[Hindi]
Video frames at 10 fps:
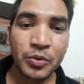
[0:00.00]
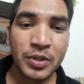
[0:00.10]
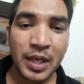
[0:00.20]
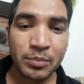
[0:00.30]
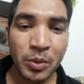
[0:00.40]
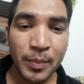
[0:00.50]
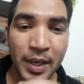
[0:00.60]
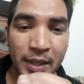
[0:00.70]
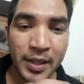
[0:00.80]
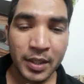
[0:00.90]
साथ में
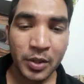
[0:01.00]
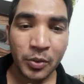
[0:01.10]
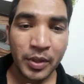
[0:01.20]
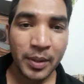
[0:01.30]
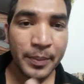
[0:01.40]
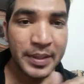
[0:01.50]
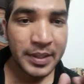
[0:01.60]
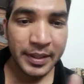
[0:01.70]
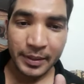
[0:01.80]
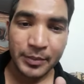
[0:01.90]
बारह डॉक्टरों की हमेशा
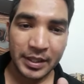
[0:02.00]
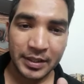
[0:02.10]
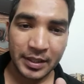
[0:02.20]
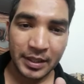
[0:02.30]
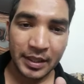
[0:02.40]
टीम रखता था